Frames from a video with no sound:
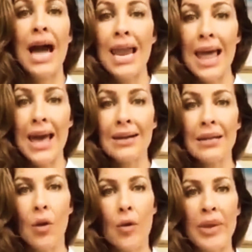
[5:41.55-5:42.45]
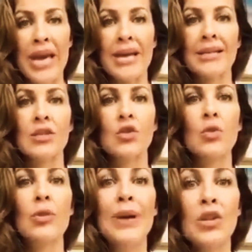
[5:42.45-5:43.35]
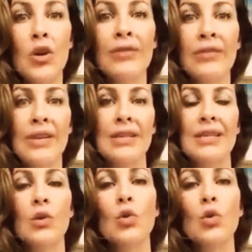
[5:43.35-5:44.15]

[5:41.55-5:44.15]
alertam a OMS sobre uma nova infecção